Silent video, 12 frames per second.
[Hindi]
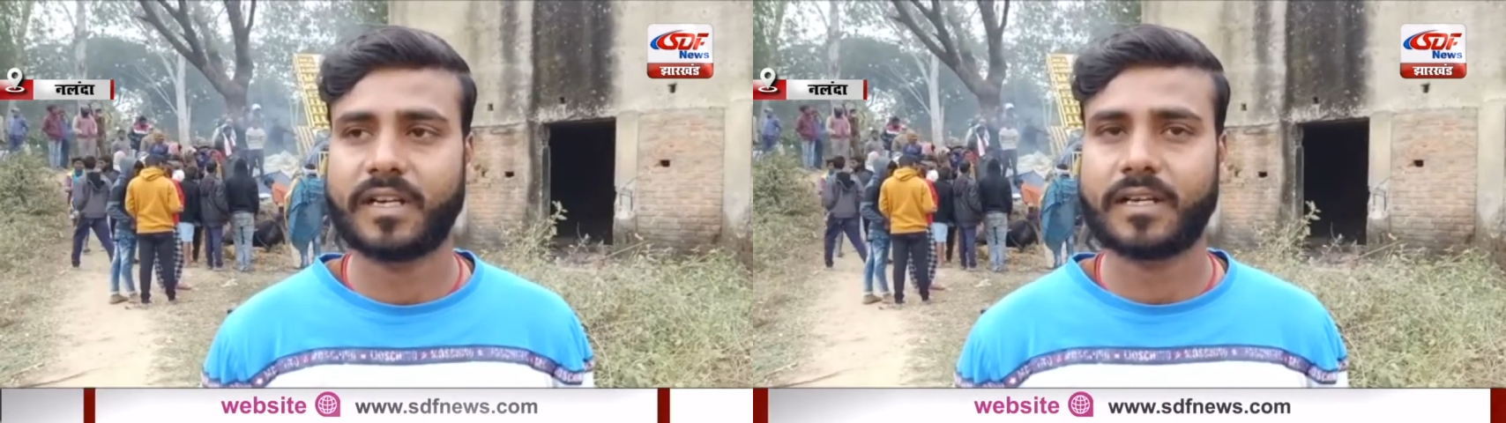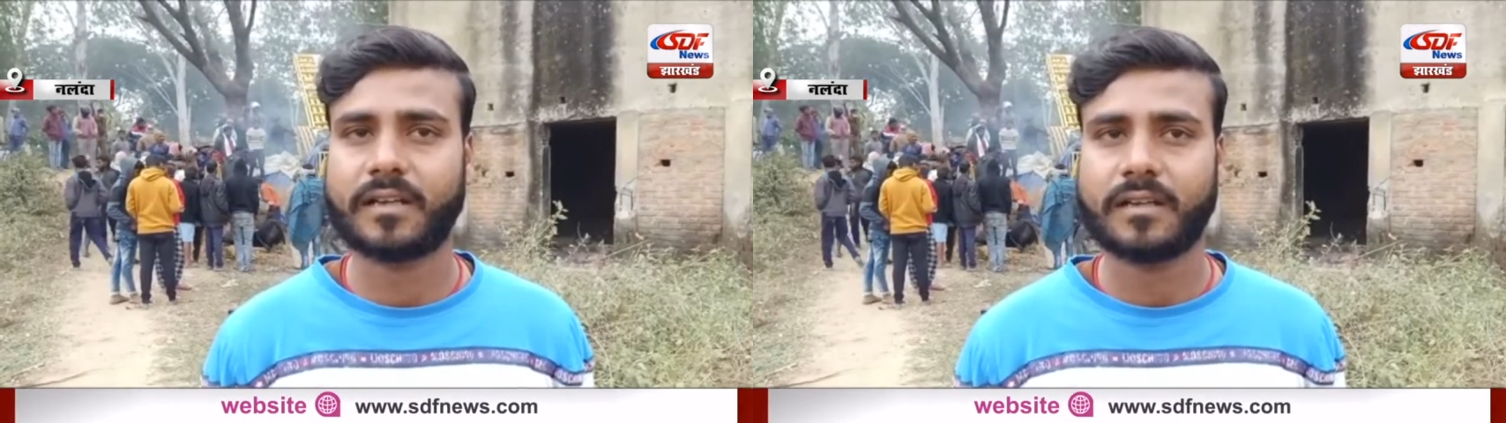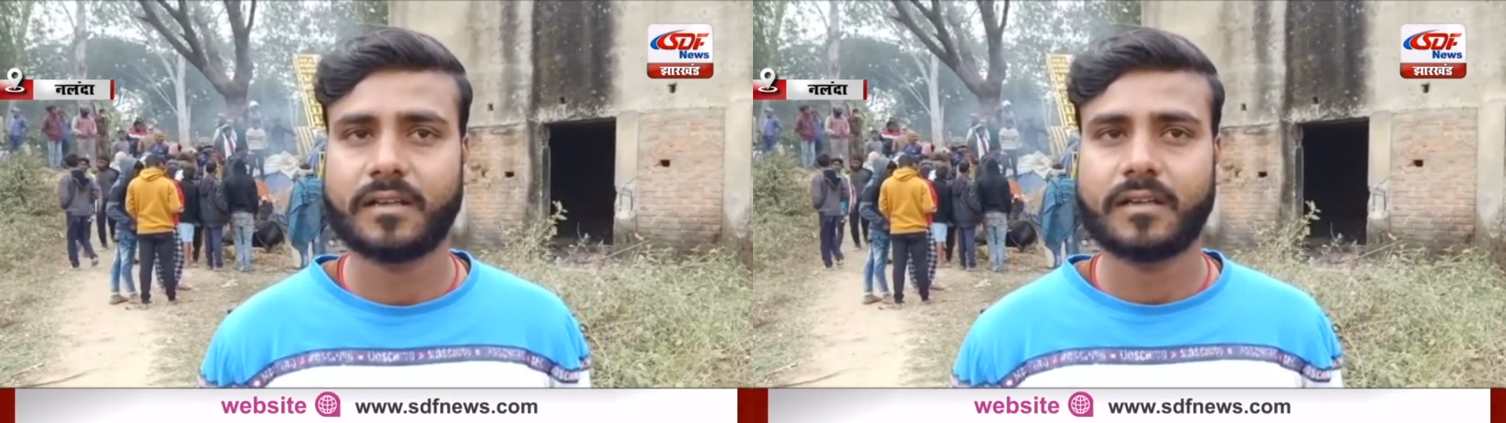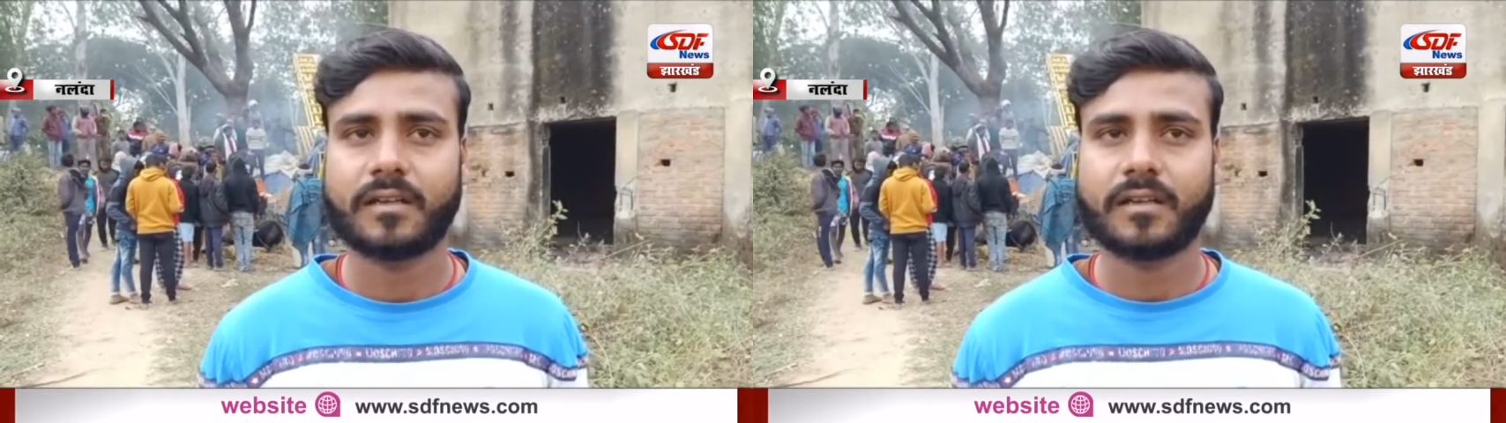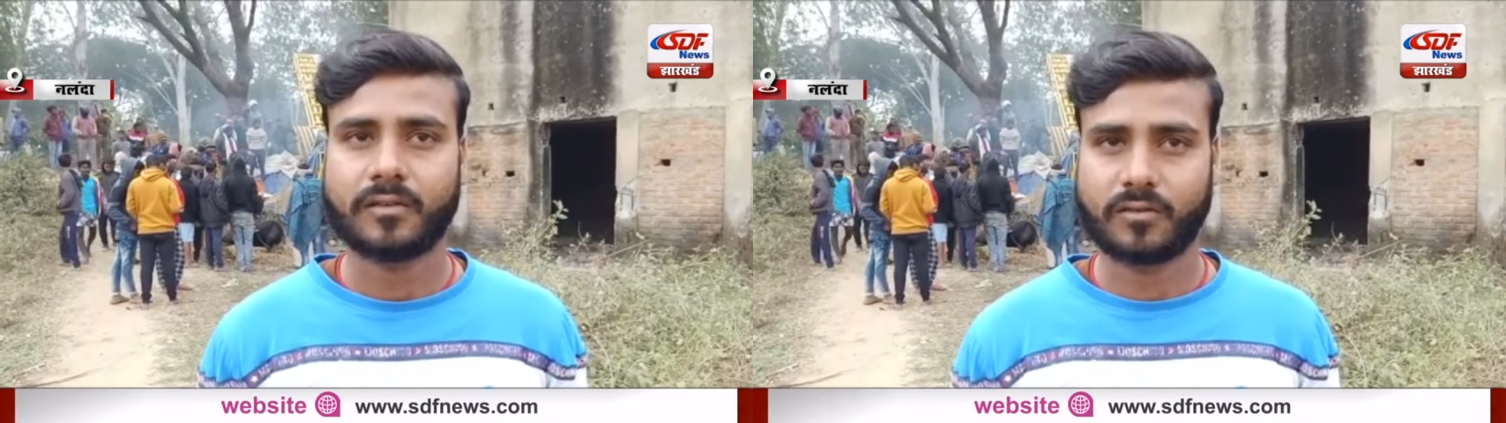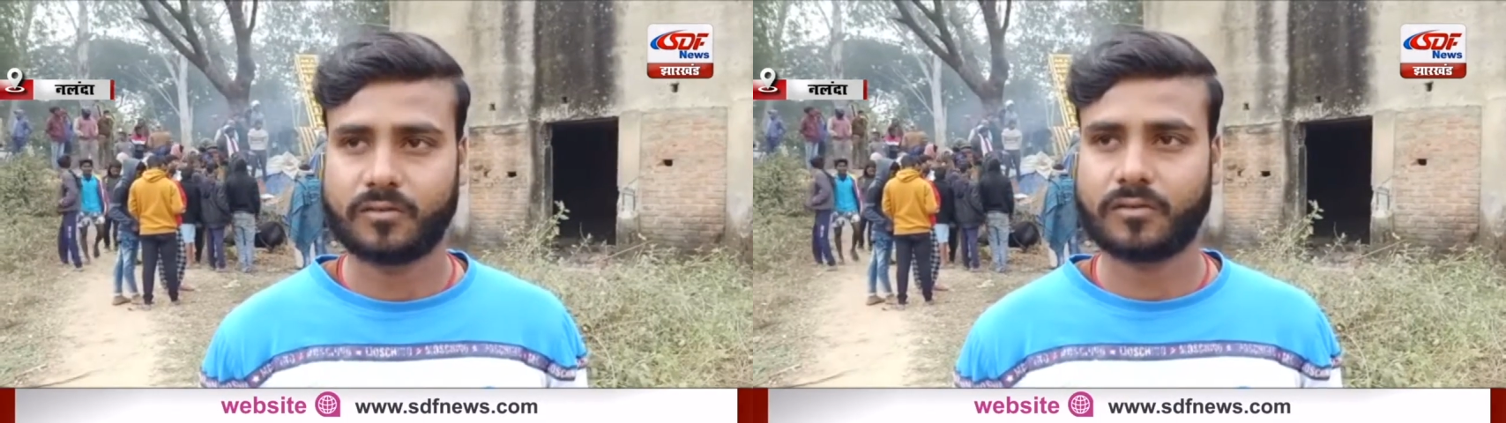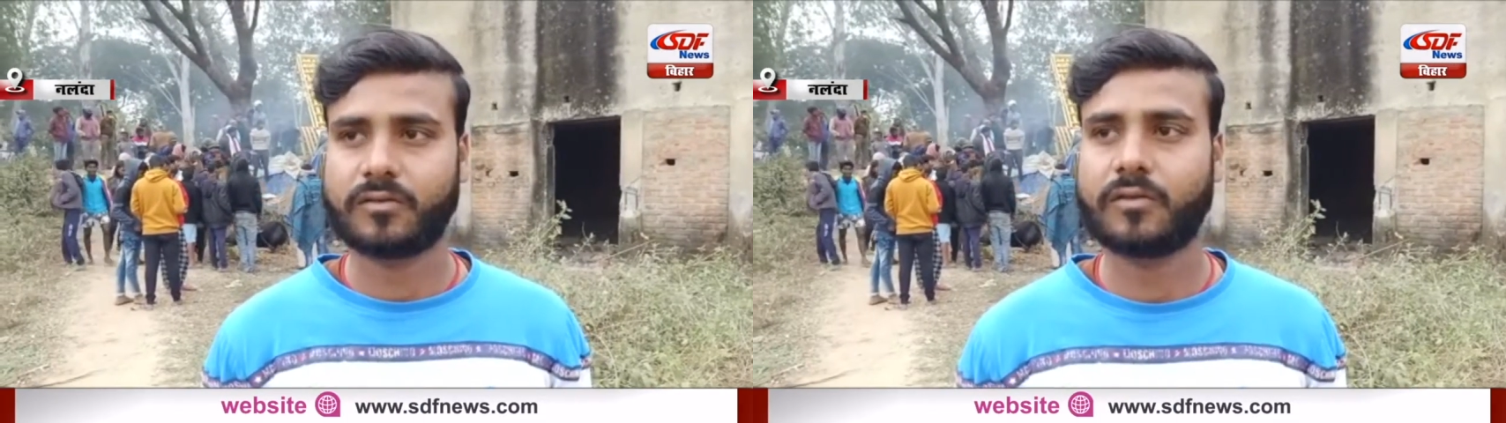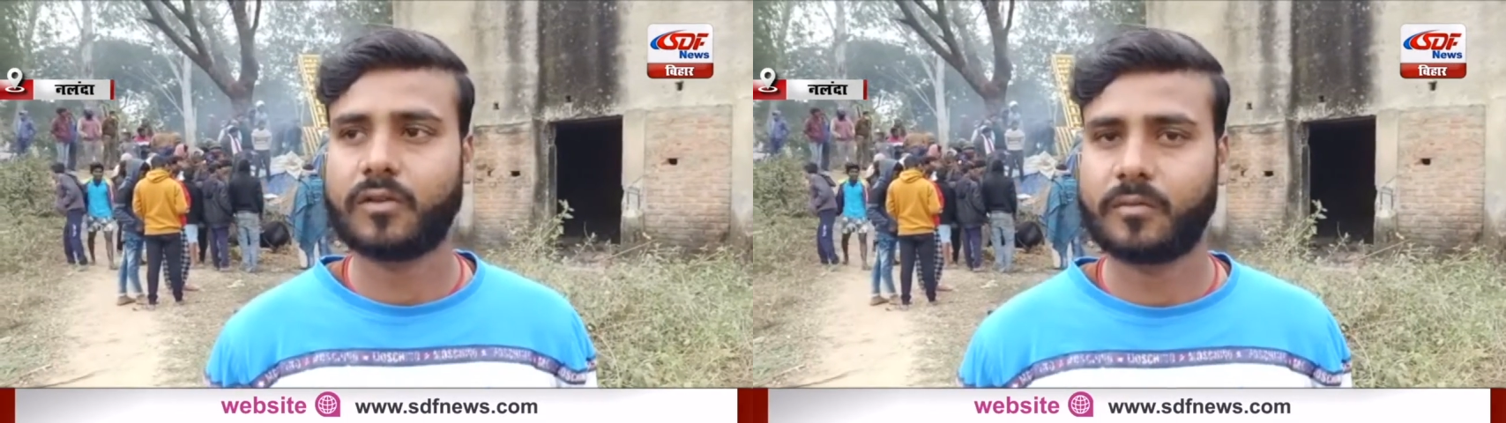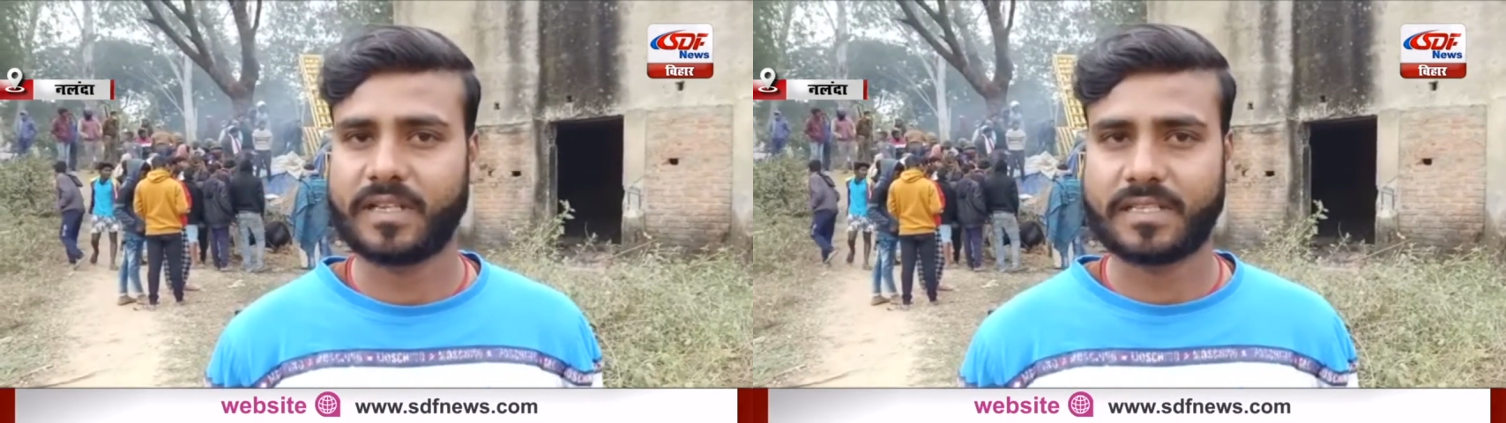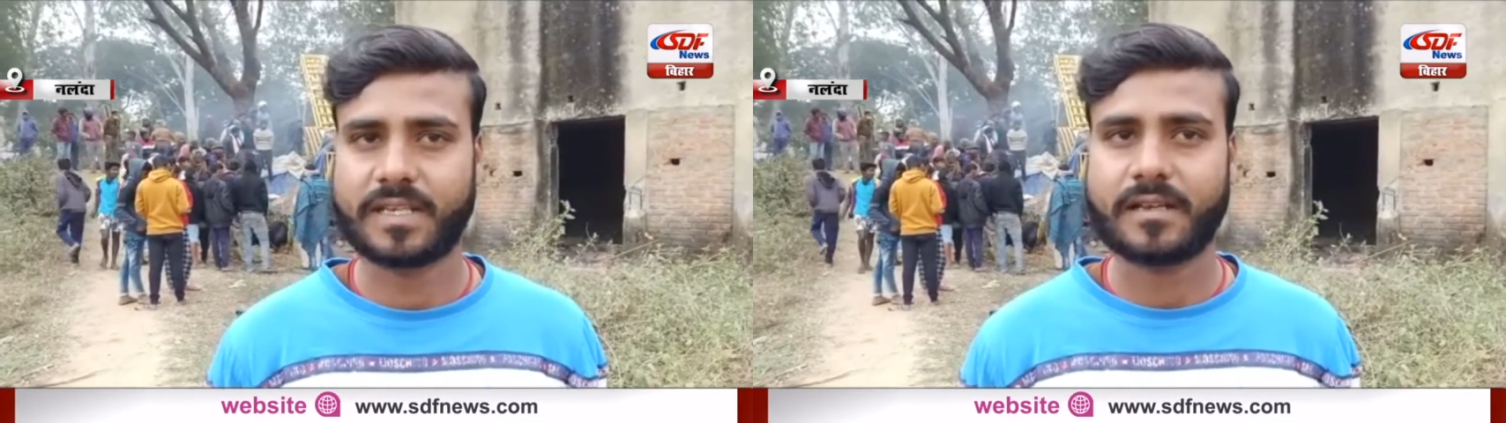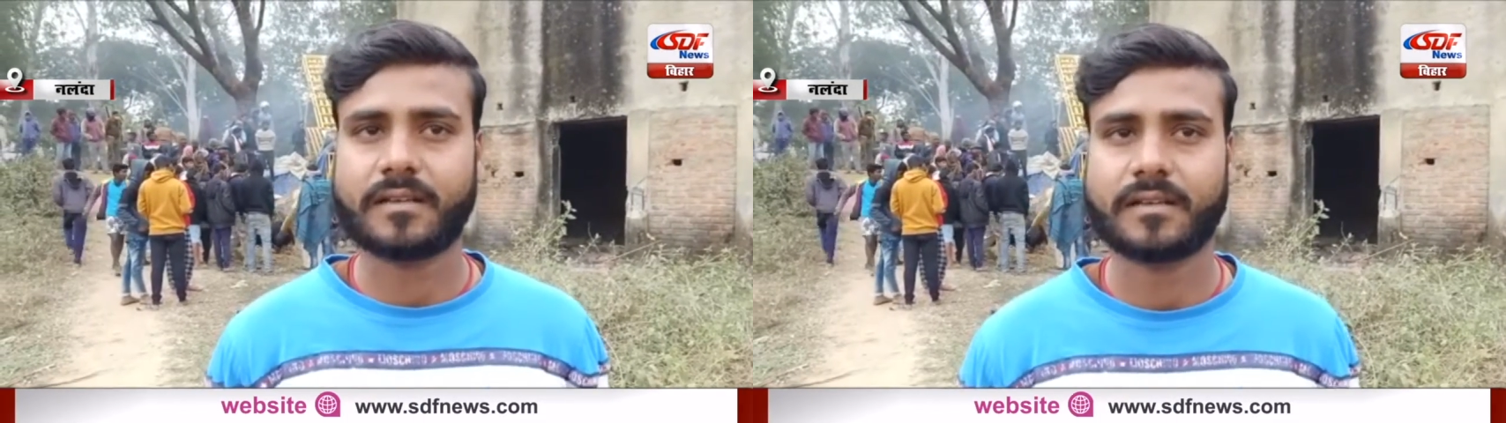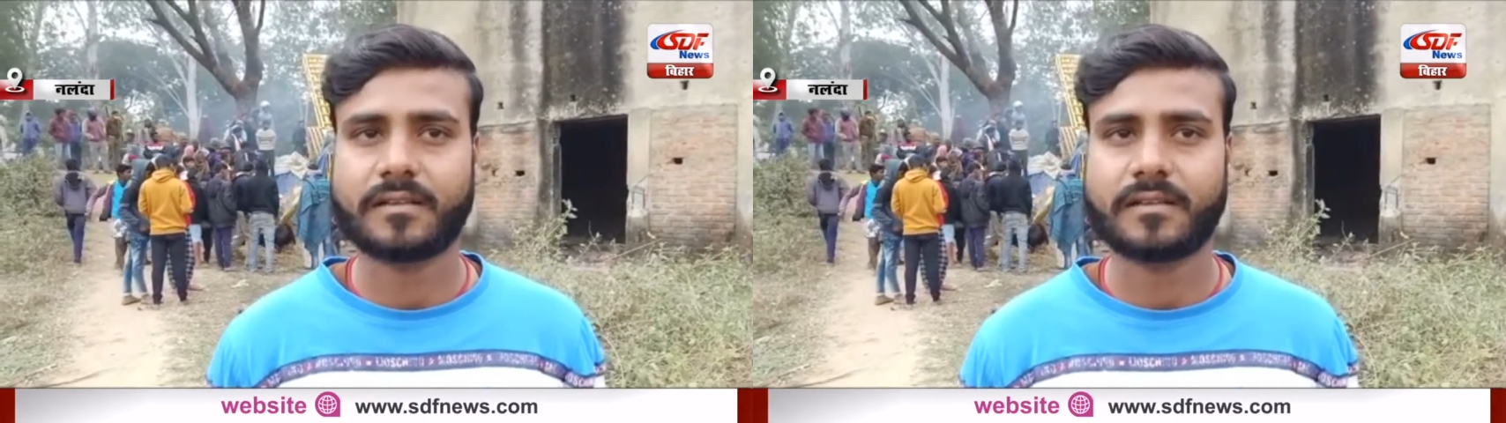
बड़ा दो गो बच्चा